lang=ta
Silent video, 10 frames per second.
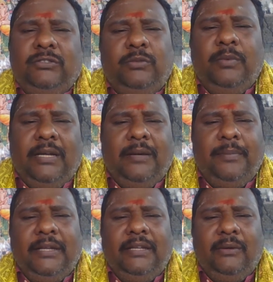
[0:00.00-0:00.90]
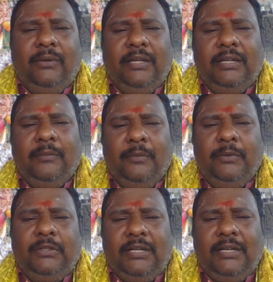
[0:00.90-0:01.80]
சுமாராக படிக்கக்கூடிய நம்ம
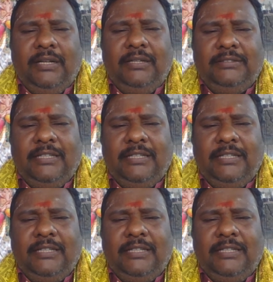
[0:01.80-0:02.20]
புத்திரர்கள்